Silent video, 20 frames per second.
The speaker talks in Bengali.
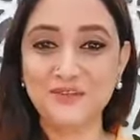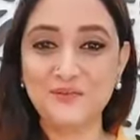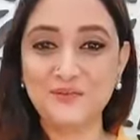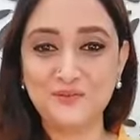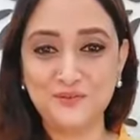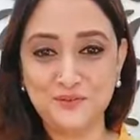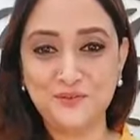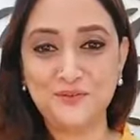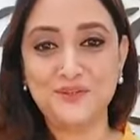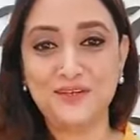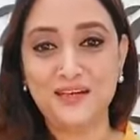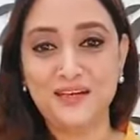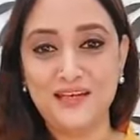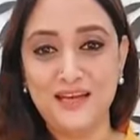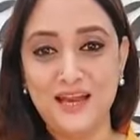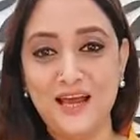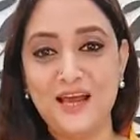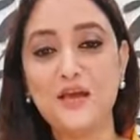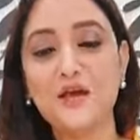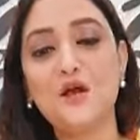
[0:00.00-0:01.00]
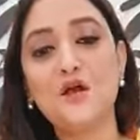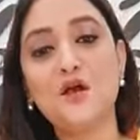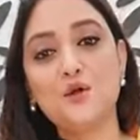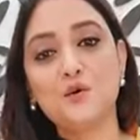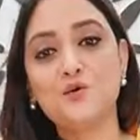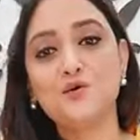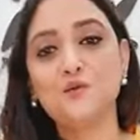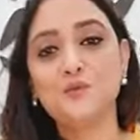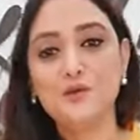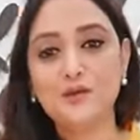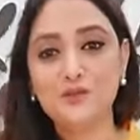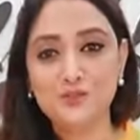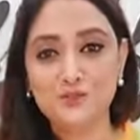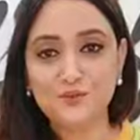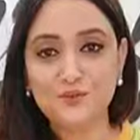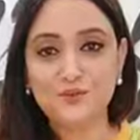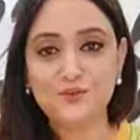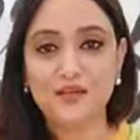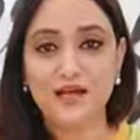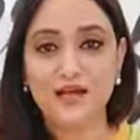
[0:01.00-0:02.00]
খুব সুন্দর কালার হ্যাঁ খুবই
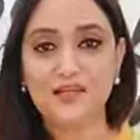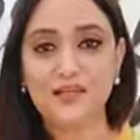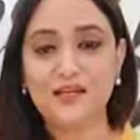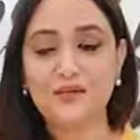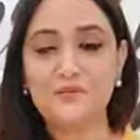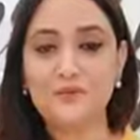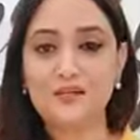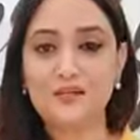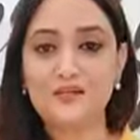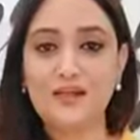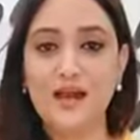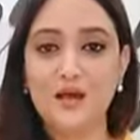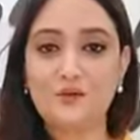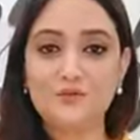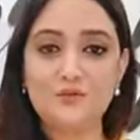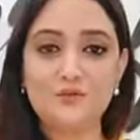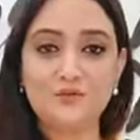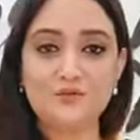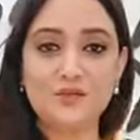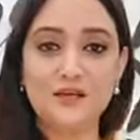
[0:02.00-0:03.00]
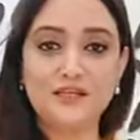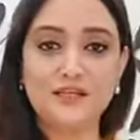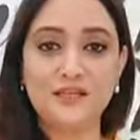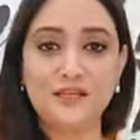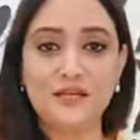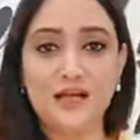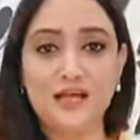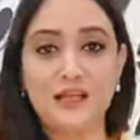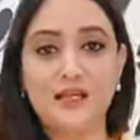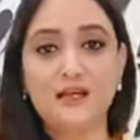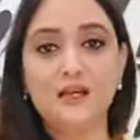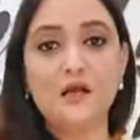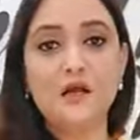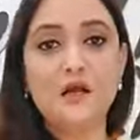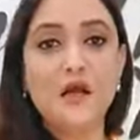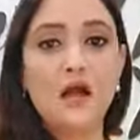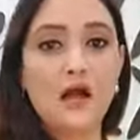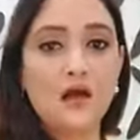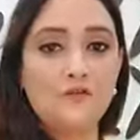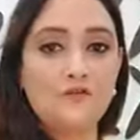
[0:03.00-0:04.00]
সুন্দর কালার মানে দারুণ সুন্দর একটা কালার
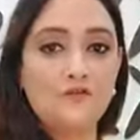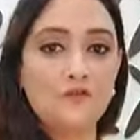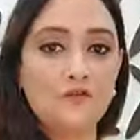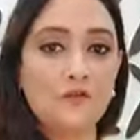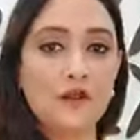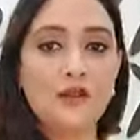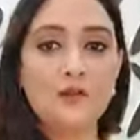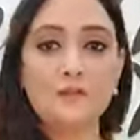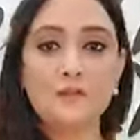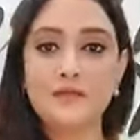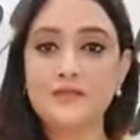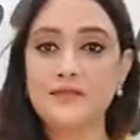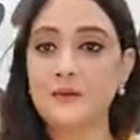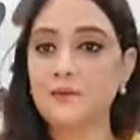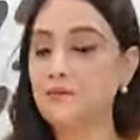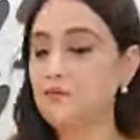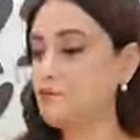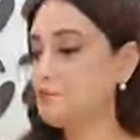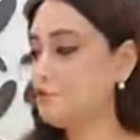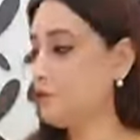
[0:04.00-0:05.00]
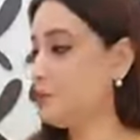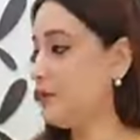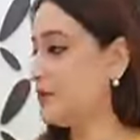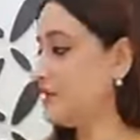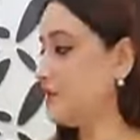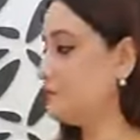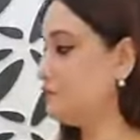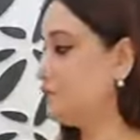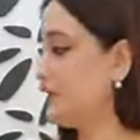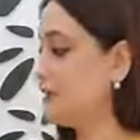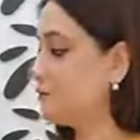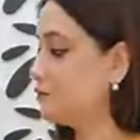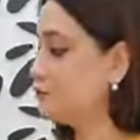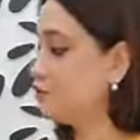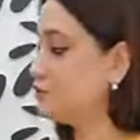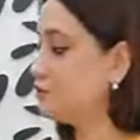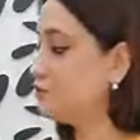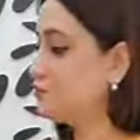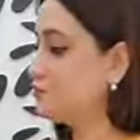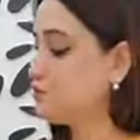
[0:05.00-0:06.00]
আর ফ্লোরাল বেজ আপু দোপাট্টাগুলো এত
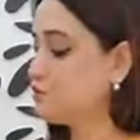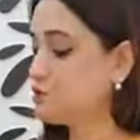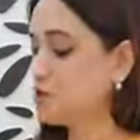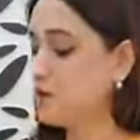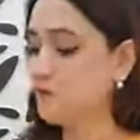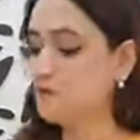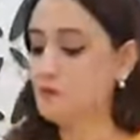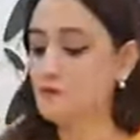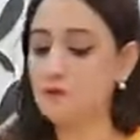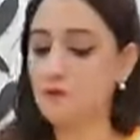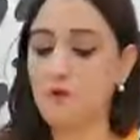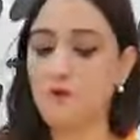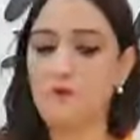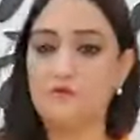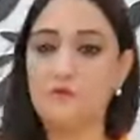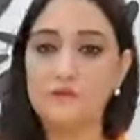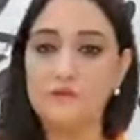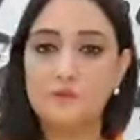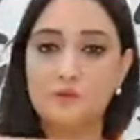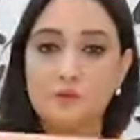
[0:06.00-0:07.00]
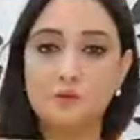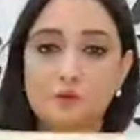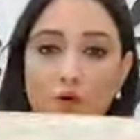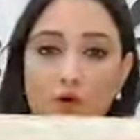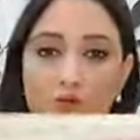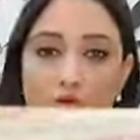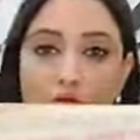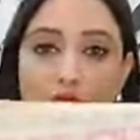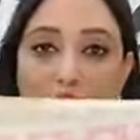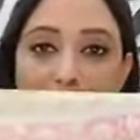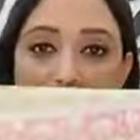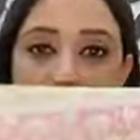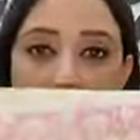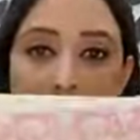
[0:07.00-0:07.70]
সুন্দর সফট কমফোর্টেবল কটন